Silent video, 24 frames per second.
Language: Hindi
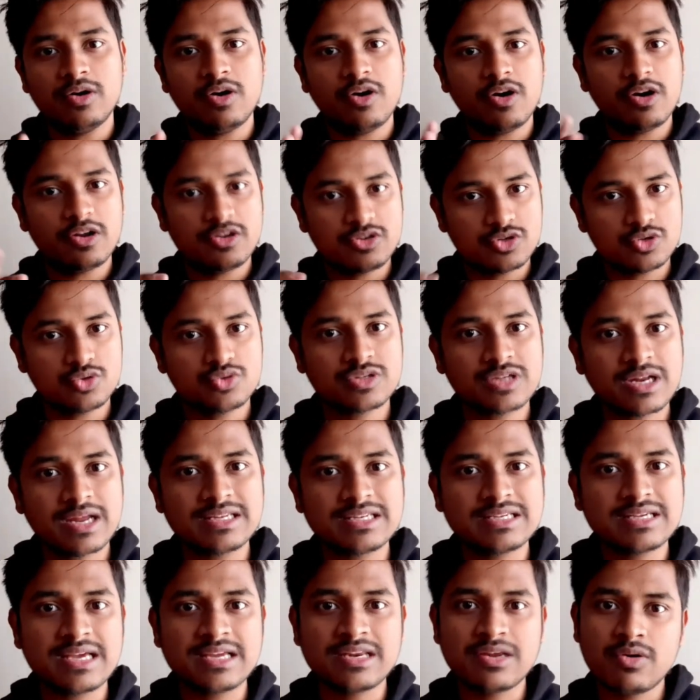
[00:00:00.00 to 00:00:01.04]
और जो दूसरा
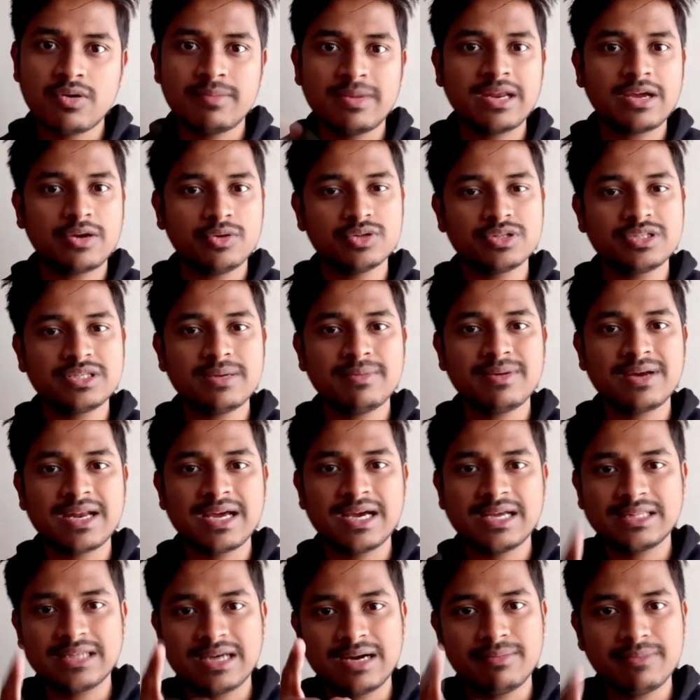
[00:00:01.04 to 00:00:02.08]
डिज़ाइन है वो मैंने खुद से
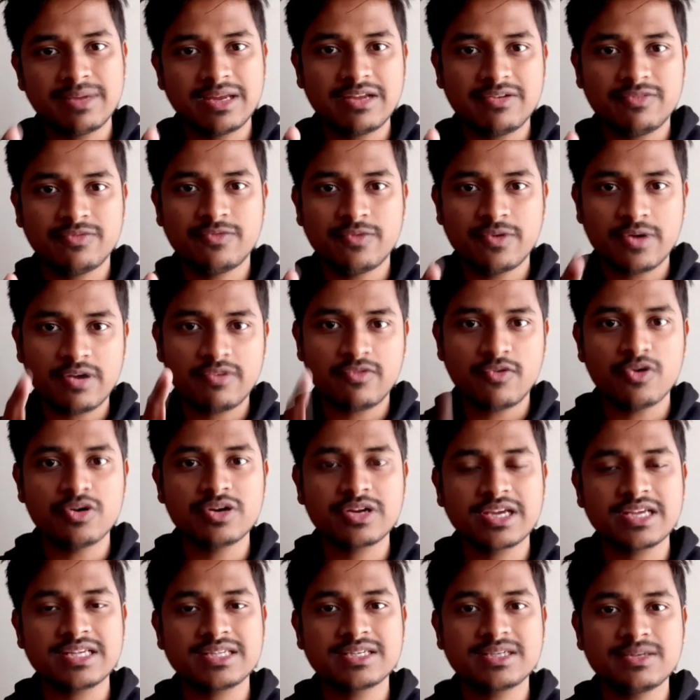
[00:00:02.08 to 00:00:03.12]
बनाया था मेरे फ़ोन
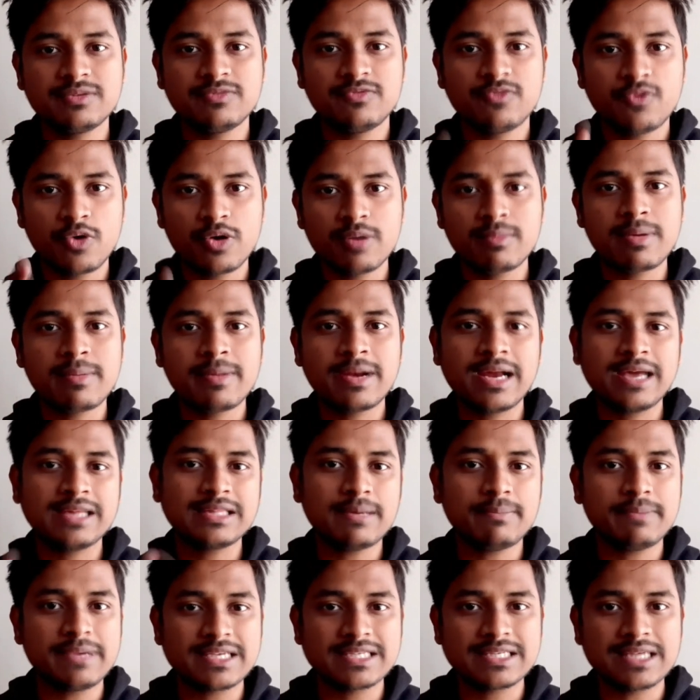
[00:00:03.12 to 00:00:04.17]
के फ़ोन में बनाया था
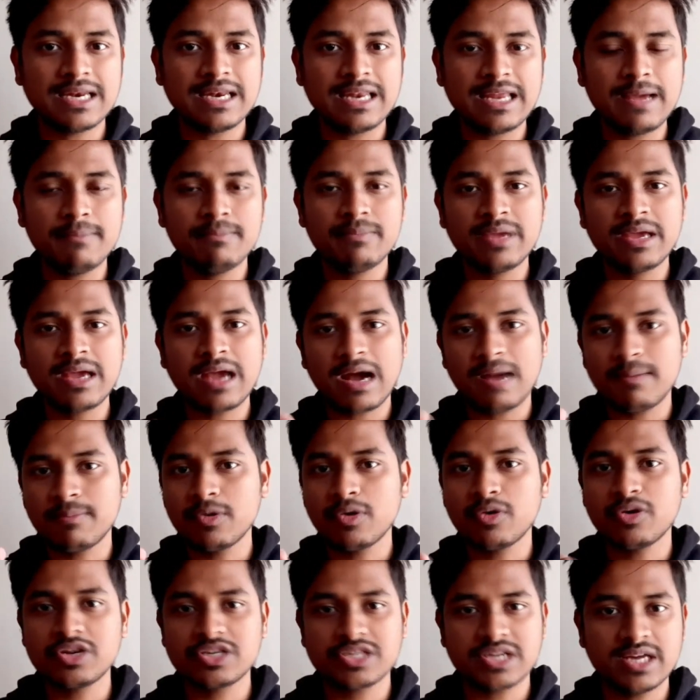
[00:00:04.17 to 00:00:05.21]
पिक्सल लैब में आप
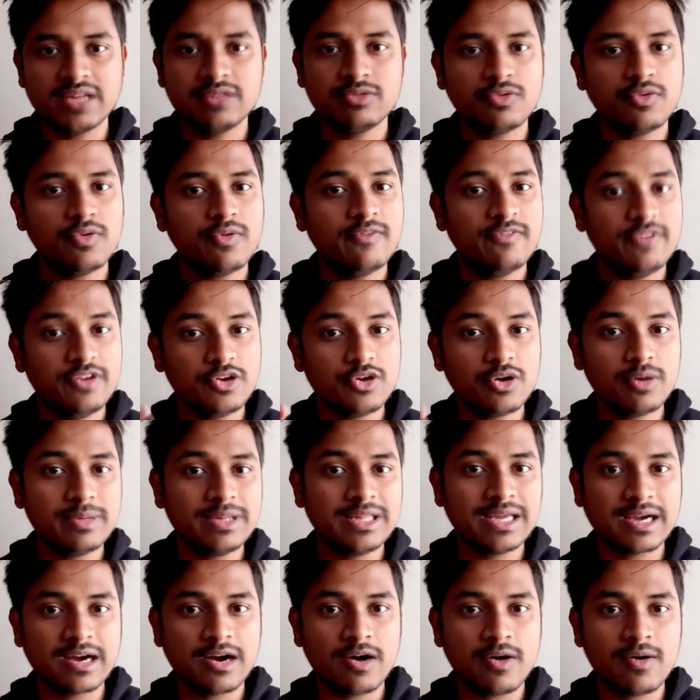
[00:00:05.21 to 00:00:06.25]
लोगों ने शायद वो वीडियो भी
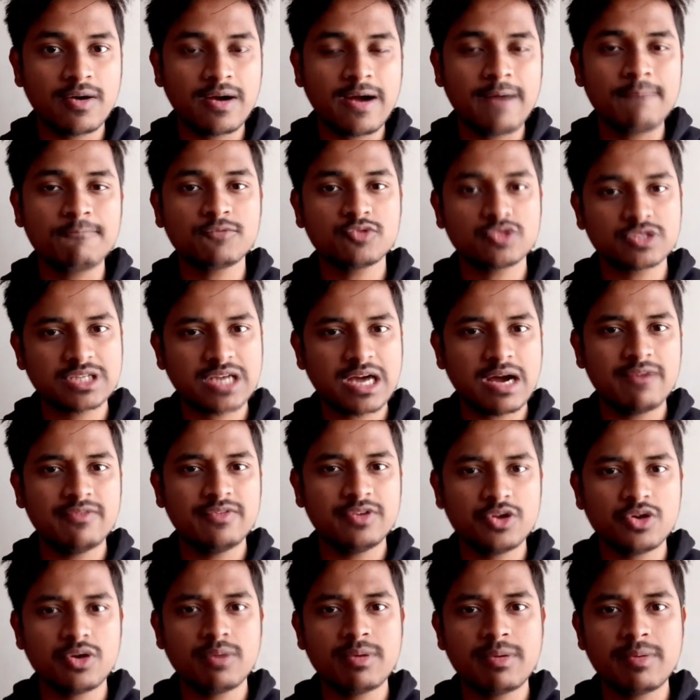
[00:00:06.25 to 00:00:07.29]
देखा होगा उसका
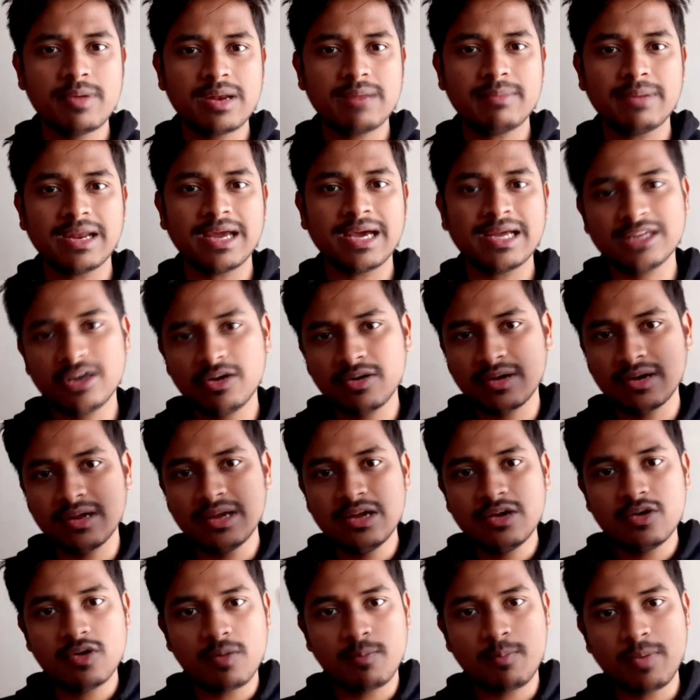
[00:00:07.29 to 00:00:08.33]
वीडियो भी मैंने बनाया था और
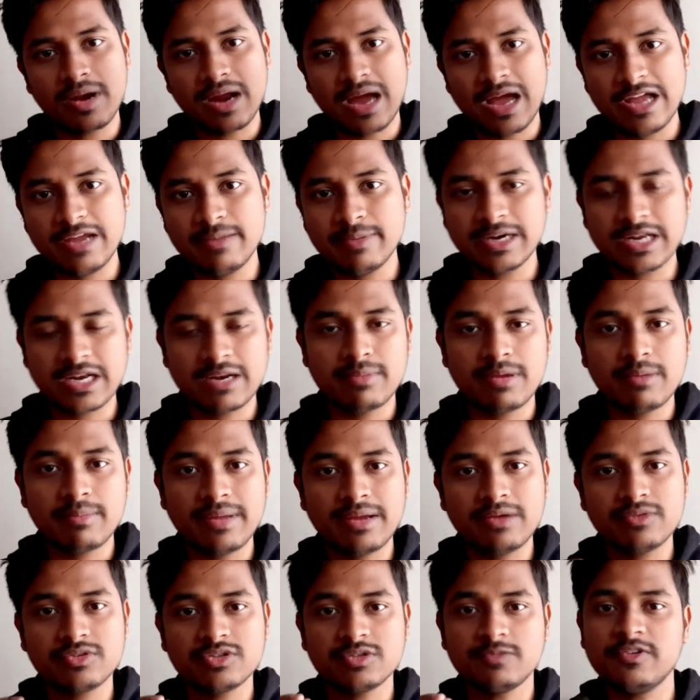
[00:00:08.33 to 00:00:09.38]
ऊपर आई बटन में
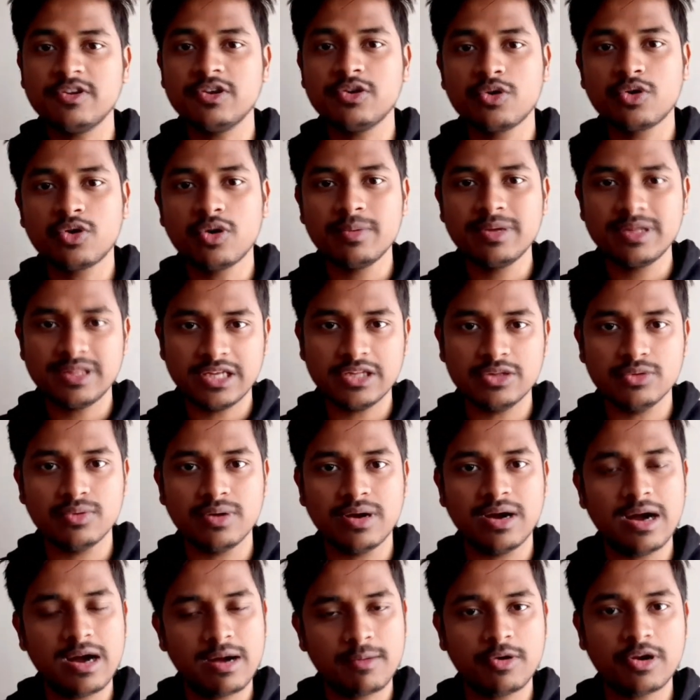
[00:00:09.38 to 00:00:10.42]
मैं उस वीडियो को भी दे
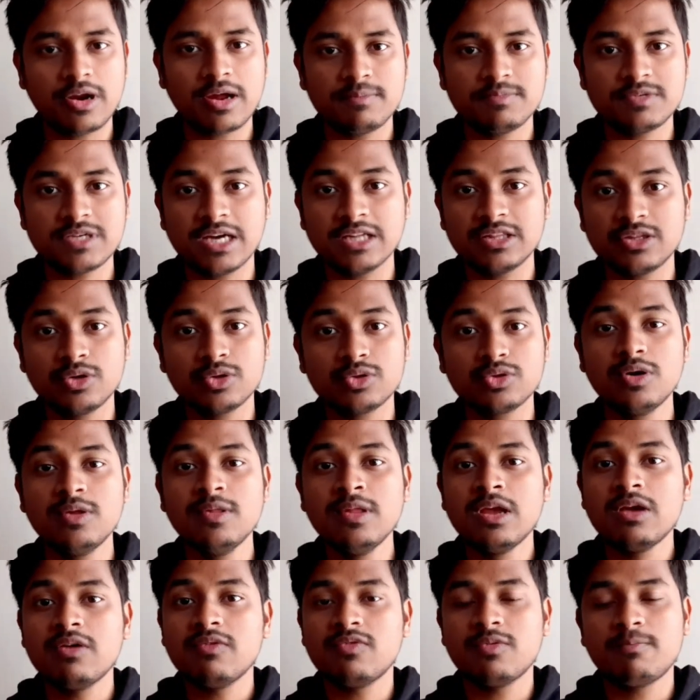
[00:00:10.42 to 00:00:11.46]
दूँगा अगर आप चाहते हो तो
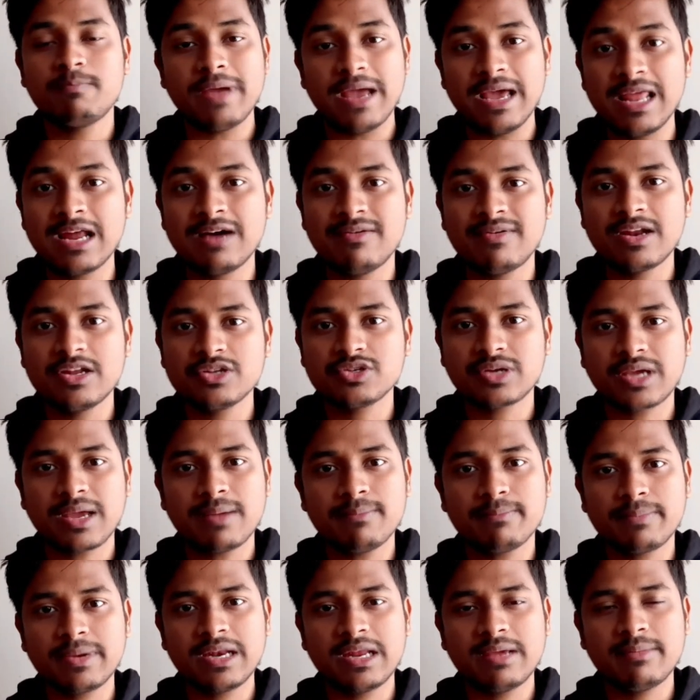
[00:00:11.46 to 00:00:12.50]
वो पहला वाला जो
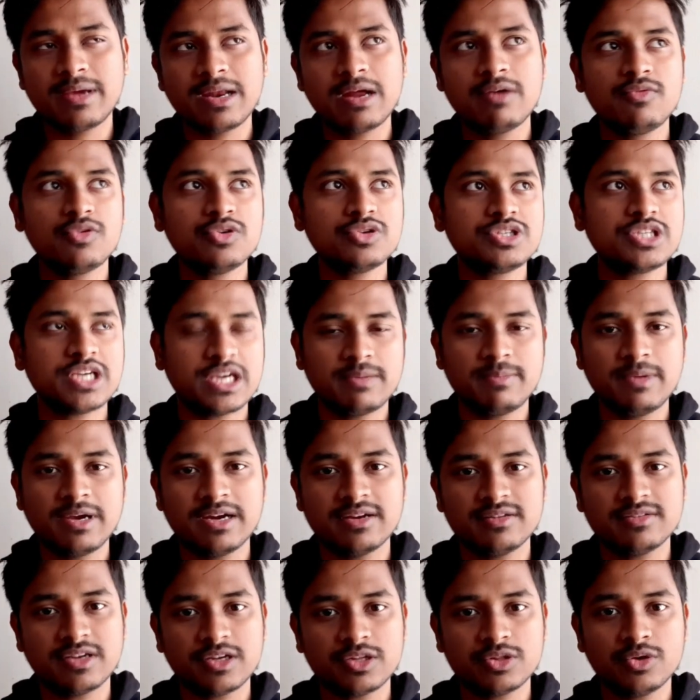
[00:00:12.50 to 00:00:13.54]
कैंपेन है मेरा वो चेक भी
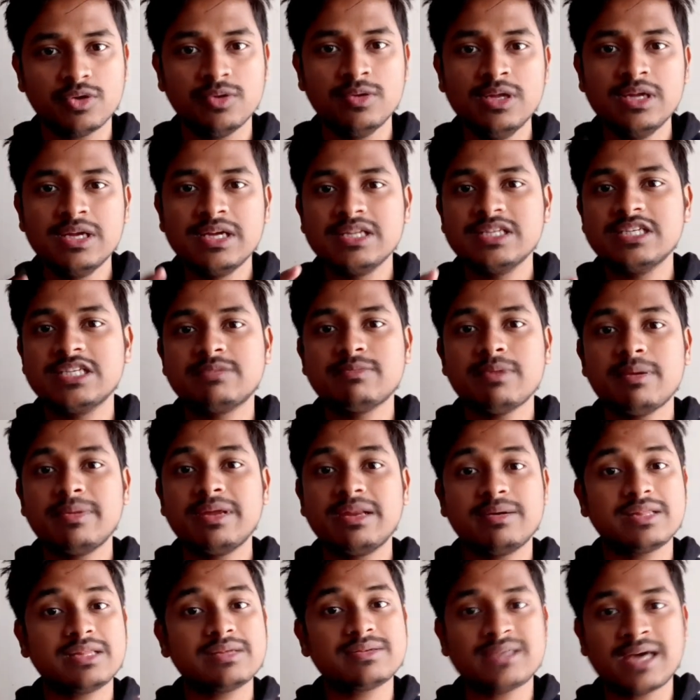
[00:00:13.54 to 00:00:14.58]
कर सकता हो जिसमें
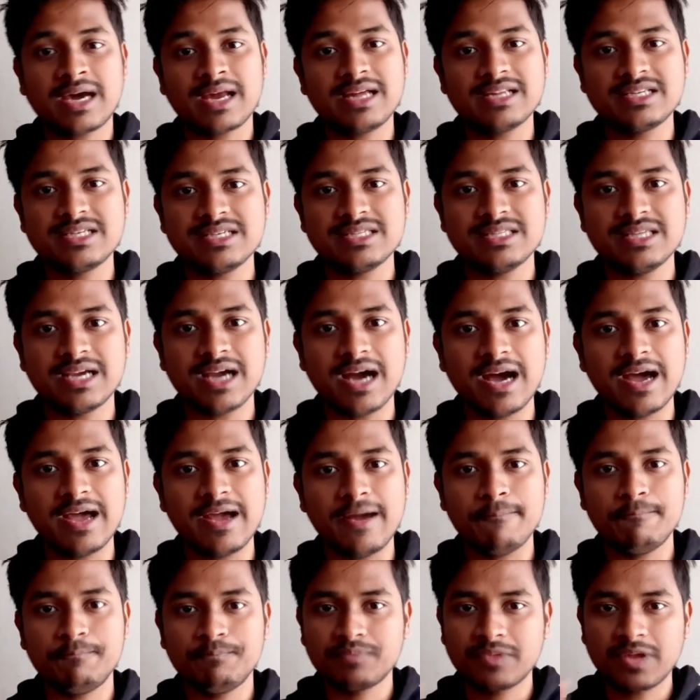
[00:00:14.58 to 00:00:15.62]
मैंने मतलब सारा चीज़ दिखाया
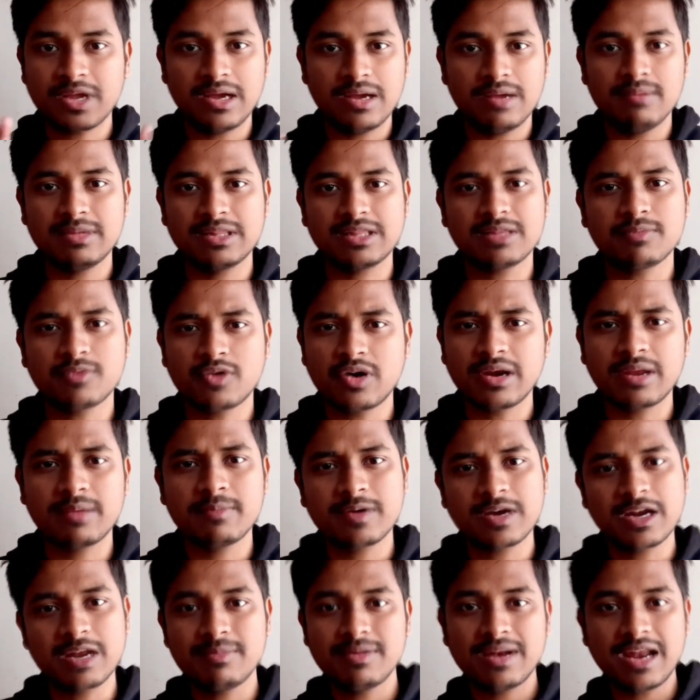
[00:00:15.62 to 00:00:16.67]
मतलब करीब
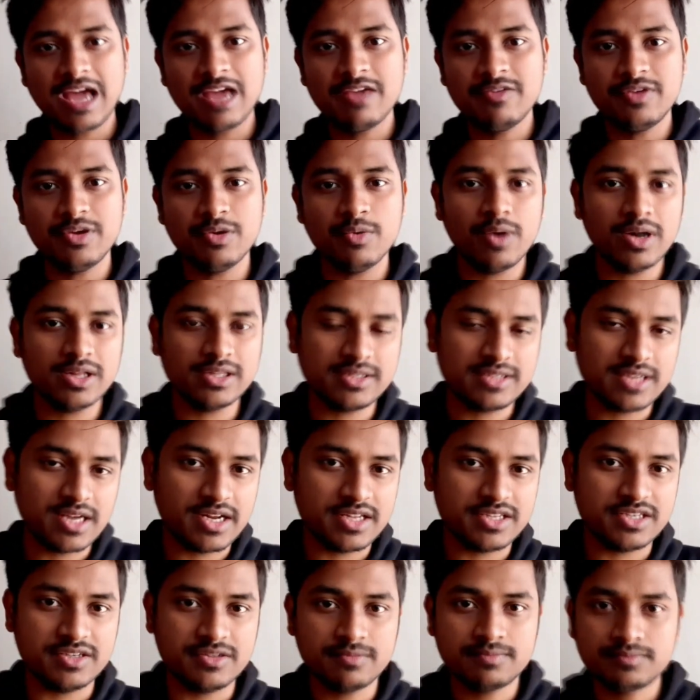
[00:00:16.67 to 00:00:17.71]
करीब लाइव ही हुआ था सारा
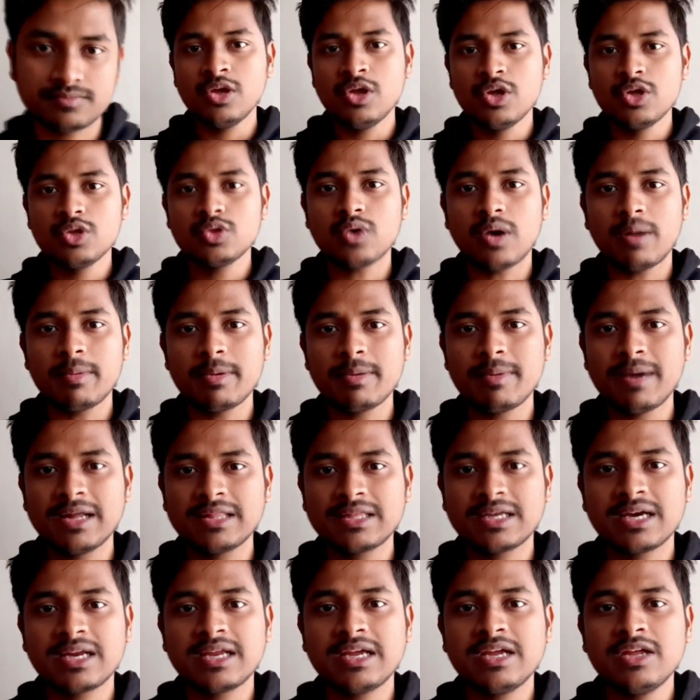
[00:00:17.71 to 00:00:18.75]
चीज़ तो अभी बात
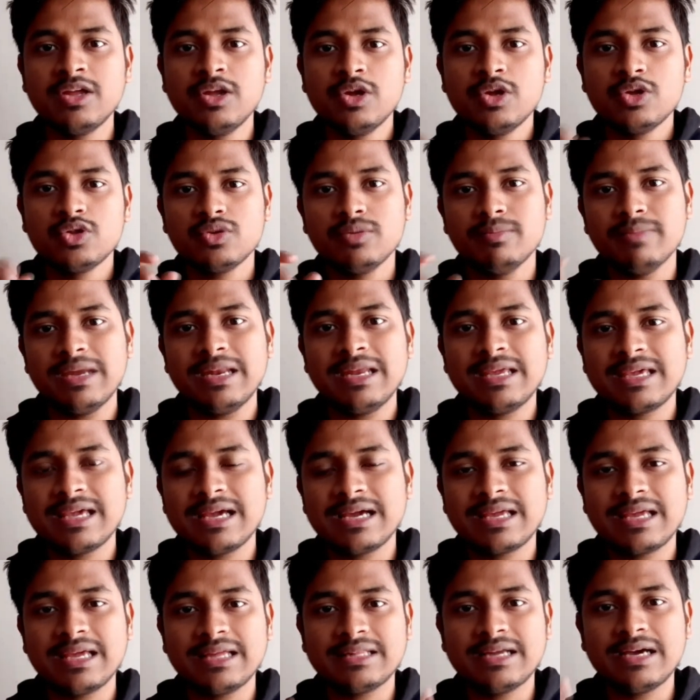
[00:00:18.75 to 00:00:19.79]
करें तो मैंने क्या
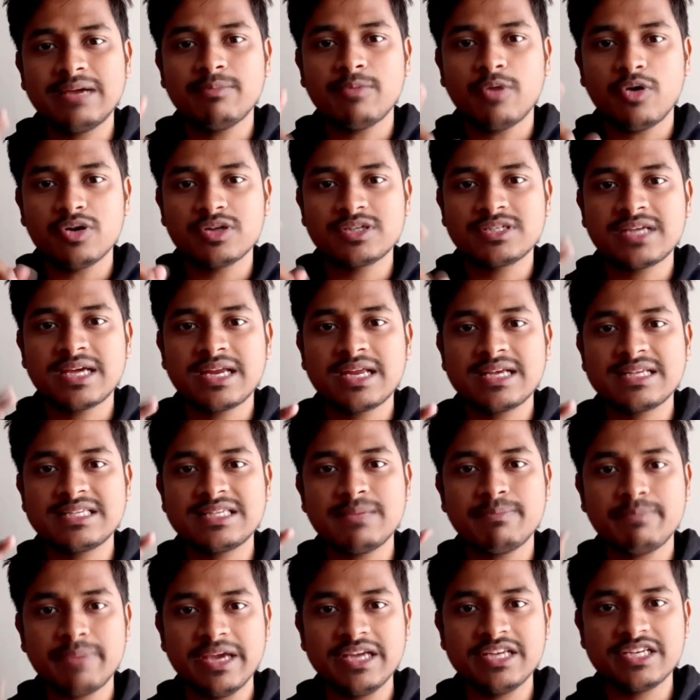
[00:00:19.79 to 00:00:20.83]
किया था बहुत सारे ऐसे
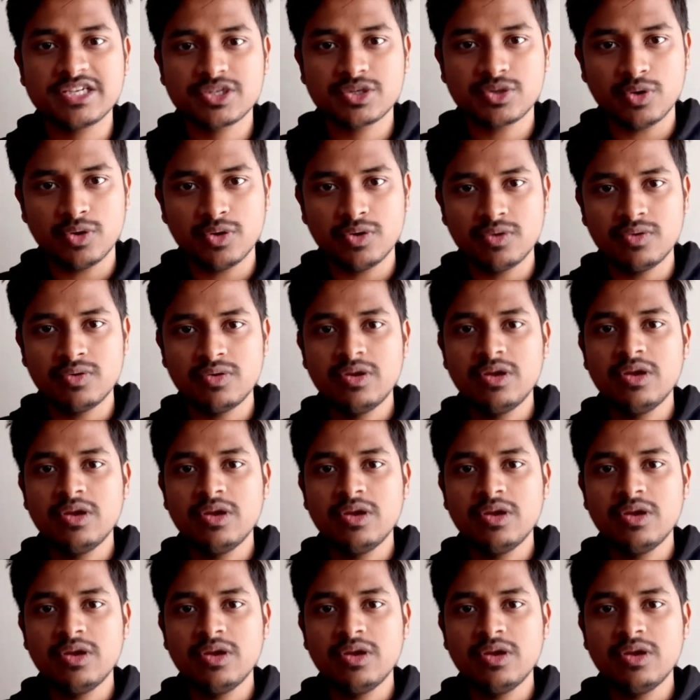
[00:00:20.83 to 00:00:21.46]
पेजेस को